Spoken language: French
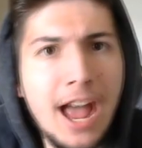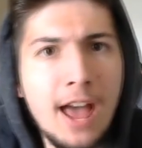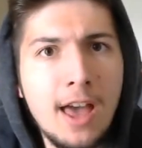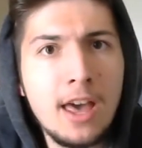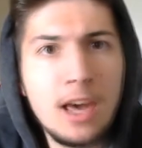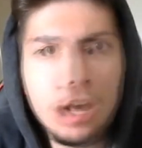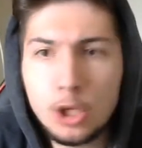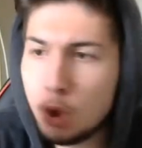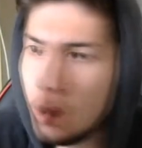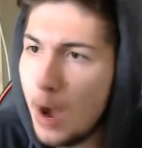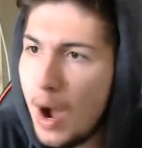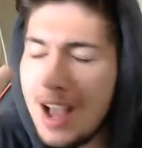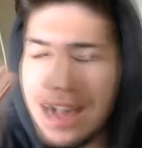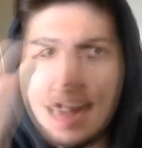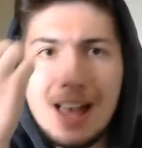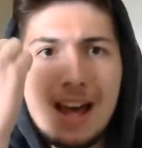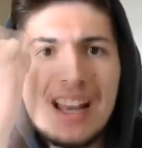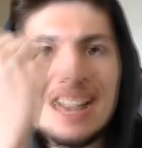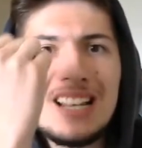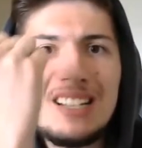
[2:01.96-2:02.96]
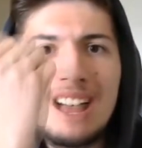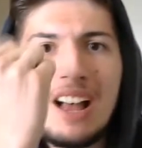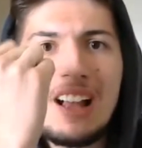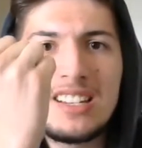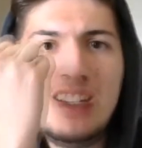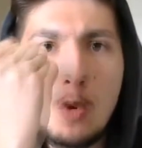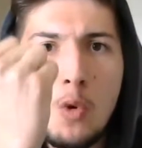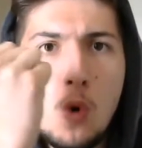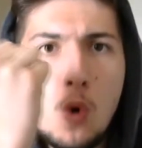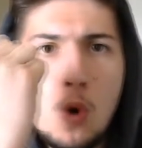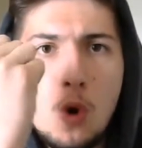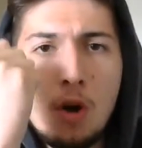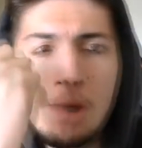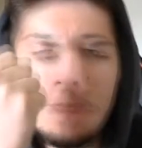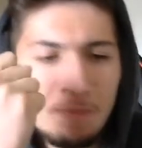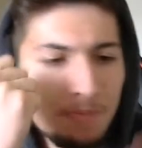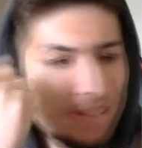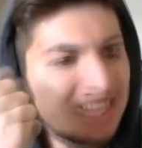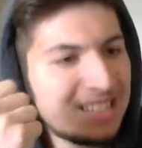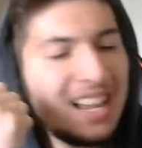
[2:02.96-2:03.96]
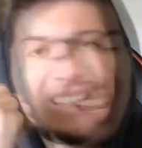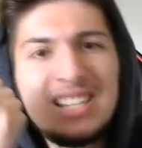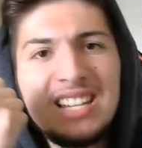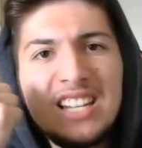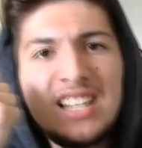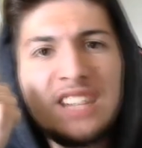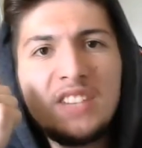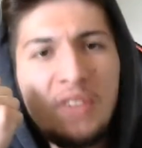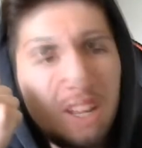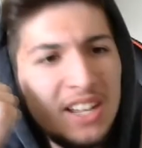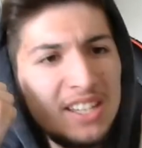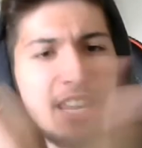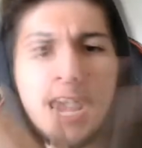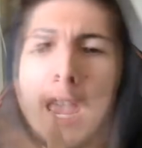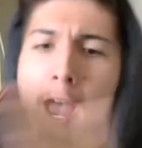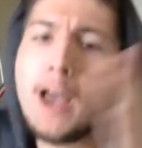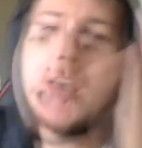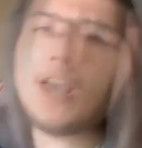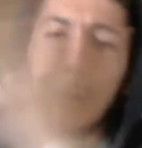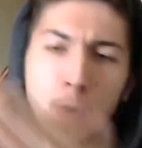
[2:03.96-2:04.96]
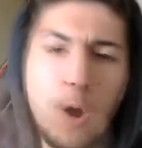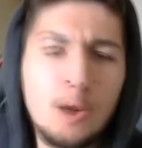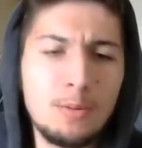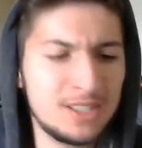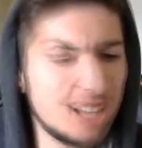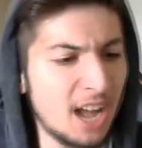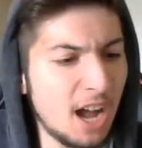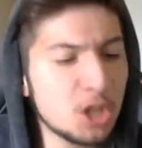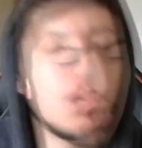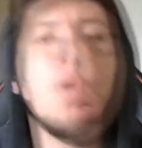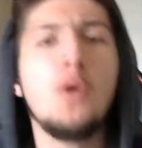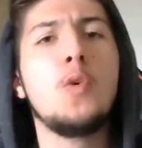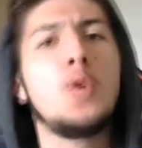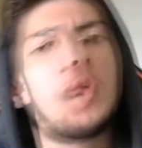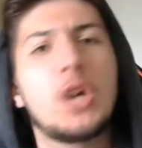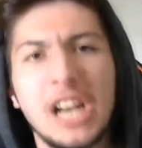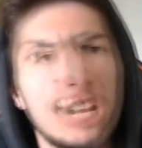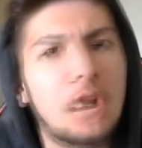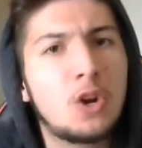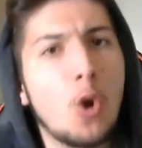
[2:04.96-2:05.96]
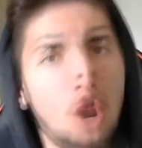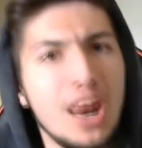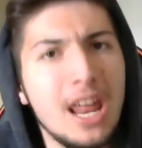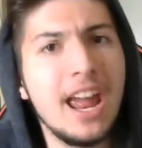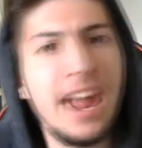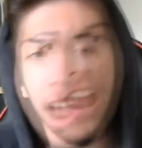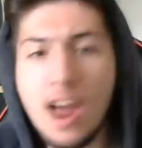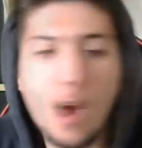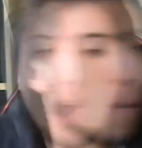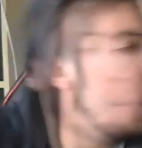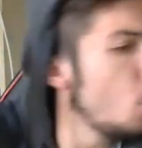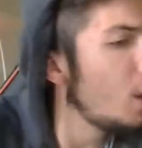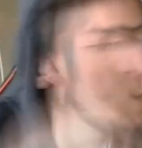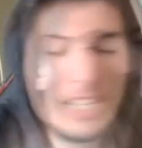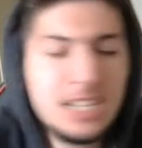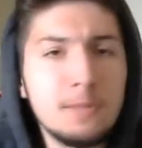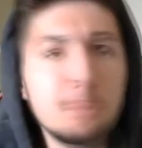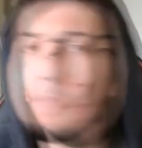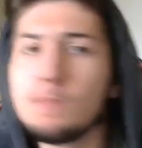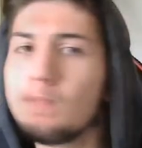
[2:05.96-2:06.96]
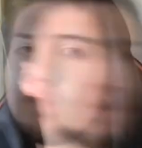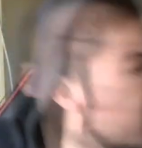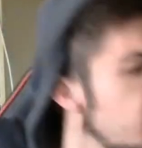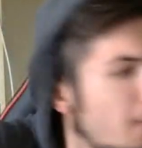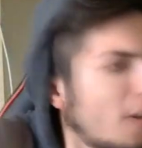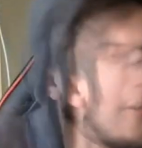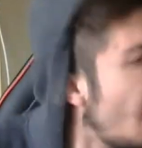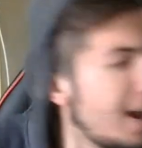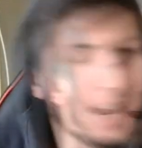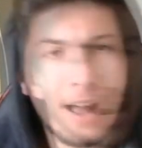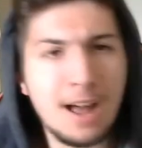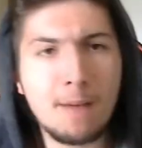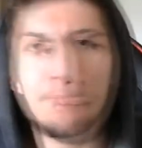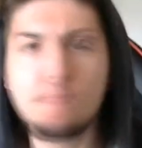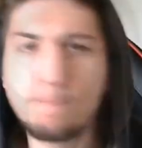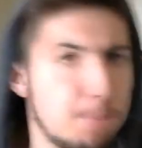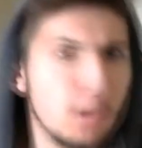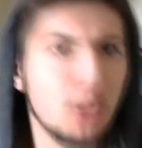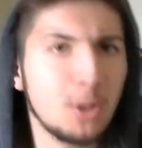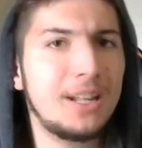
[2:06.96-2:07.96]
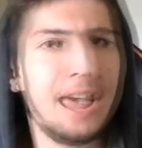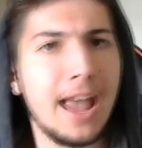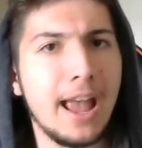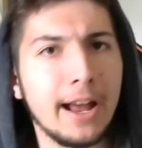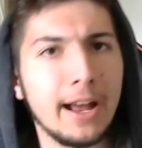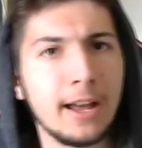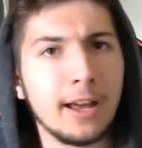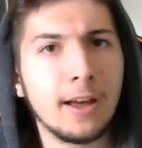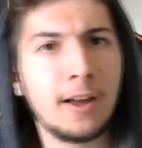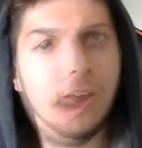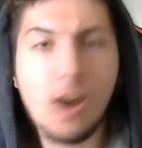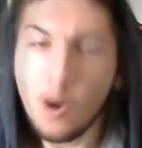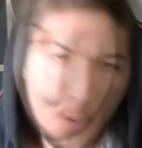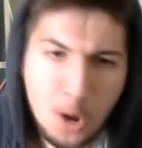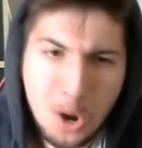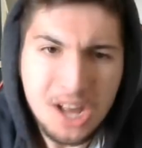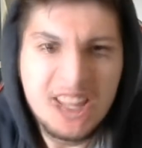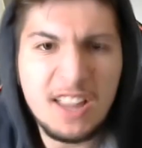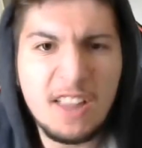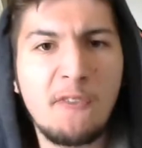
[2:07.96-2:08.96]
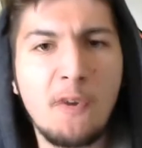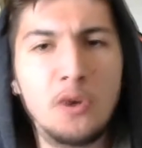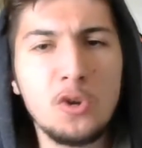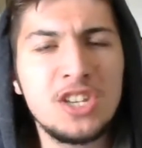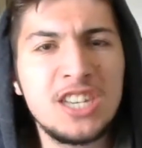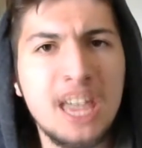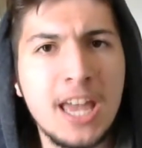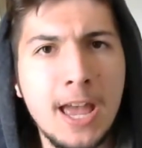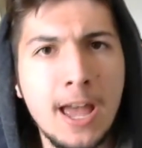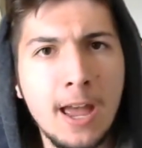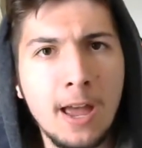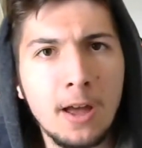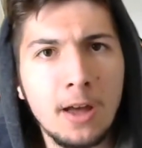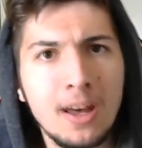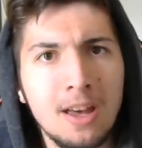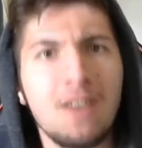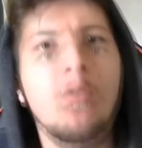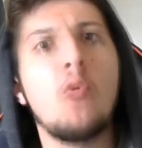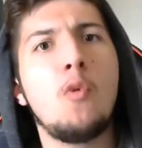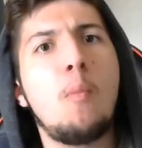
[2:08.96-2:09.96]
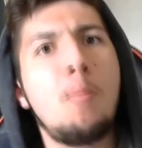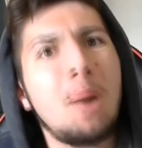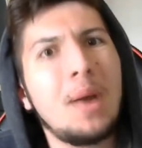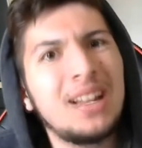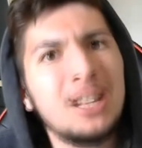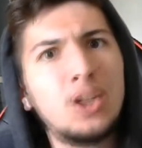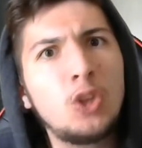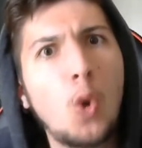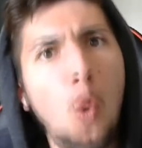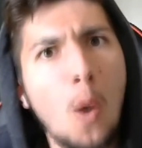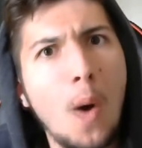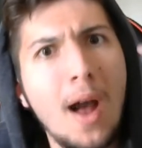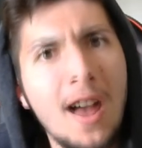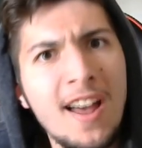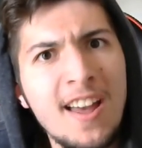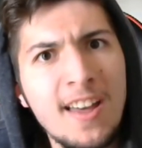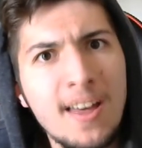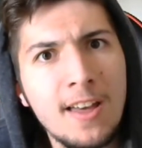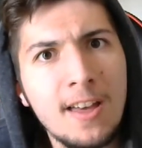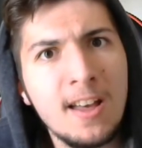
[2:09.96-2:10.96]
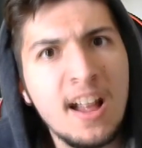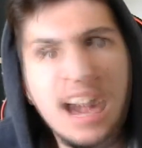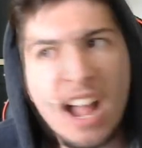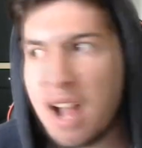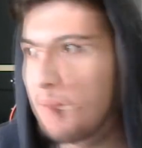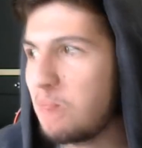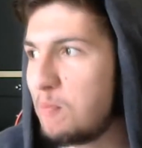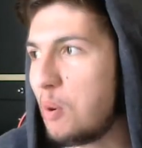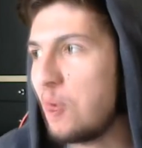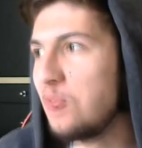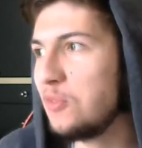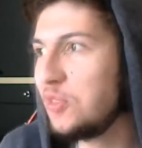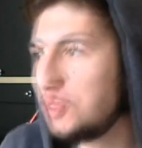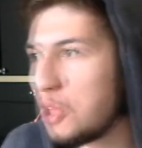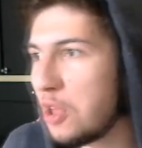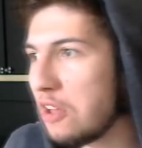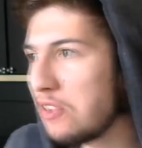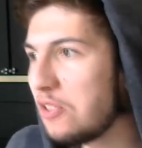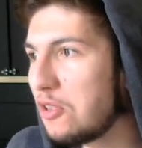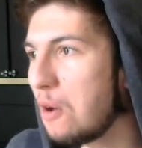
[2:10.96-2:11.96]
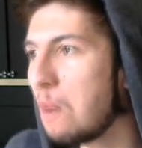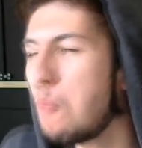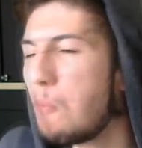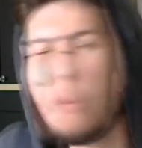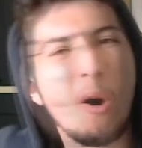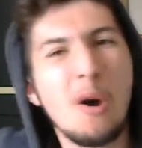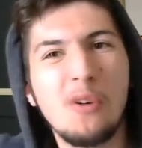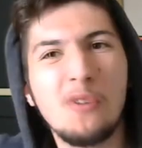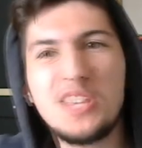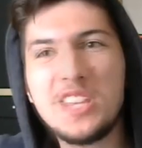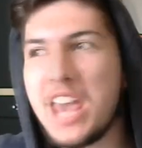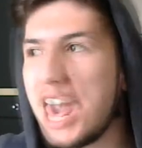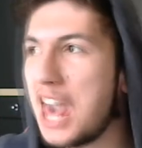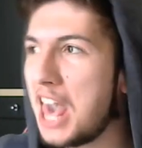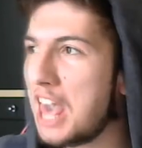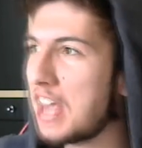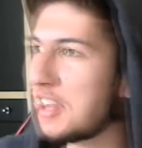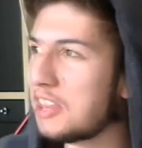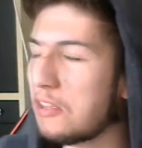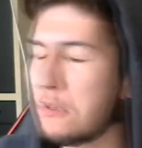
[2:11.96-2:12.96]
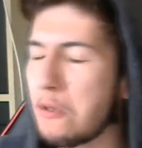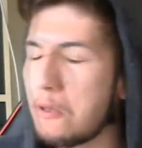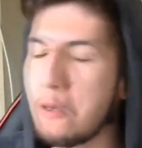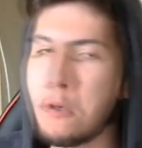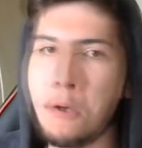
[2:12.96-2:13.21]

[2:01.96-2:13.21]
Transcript: hein tu vois, ça c'est où Ça c'est les adversaires. Comme ça, je vais vous les coller. Vous les. Oh La putain Vous les défoncez. Vous perdez 3-1. Bande de, de mauviettes.